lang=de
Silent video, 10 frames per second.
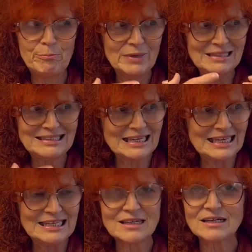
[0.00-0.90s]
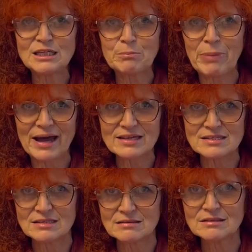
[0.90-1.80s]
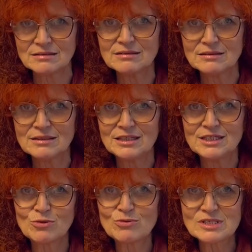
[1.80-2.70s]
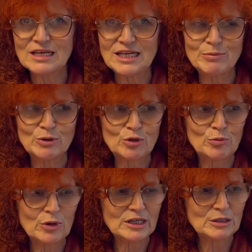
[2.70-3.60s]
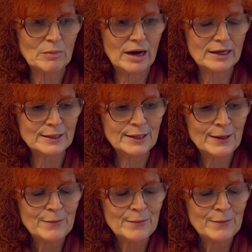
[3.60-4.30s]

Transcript: intrigierende Parasiten, die unser Leben unmöglich machen.